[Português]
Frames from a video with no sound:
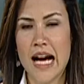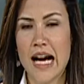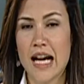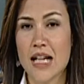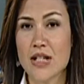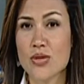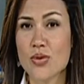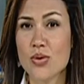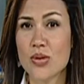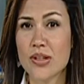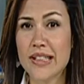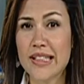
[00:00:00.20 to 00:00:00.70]
As
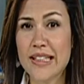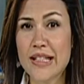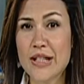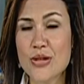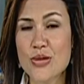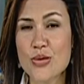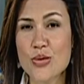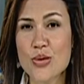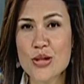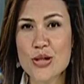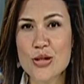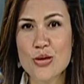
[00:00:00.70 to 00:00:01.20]

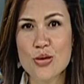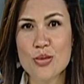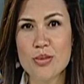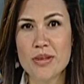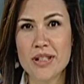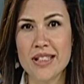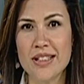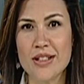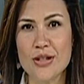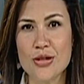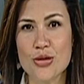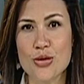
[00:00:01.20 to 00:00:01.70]
condenações do
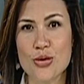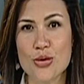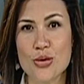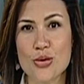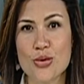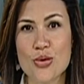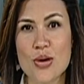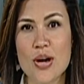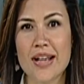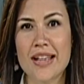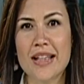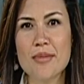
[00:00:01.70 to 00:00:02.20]
ministro
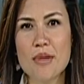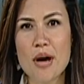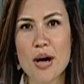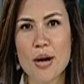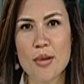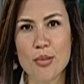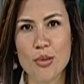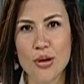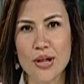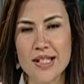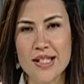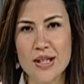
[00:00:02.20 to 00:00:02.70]
Joaquim
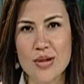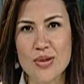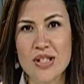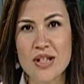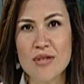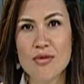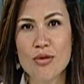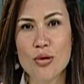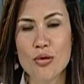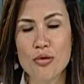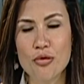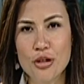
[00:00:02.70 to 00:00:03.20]
Barbosa aos
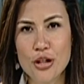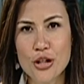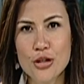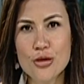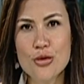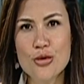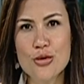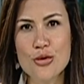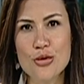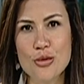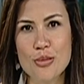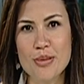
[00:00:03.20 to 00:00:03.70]

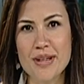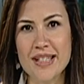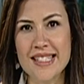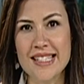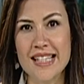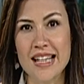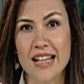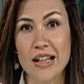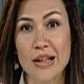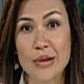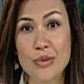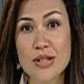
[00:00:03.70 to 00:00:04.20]
envolvidos no
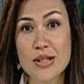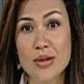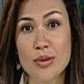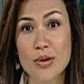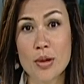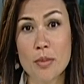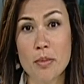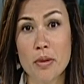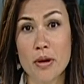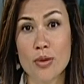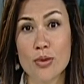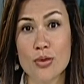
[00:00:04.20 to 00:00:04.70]
mensalão estão
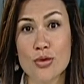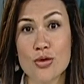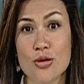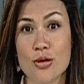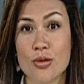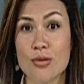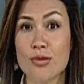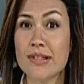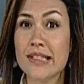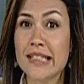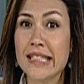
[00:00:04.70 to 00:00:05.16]
repercutindo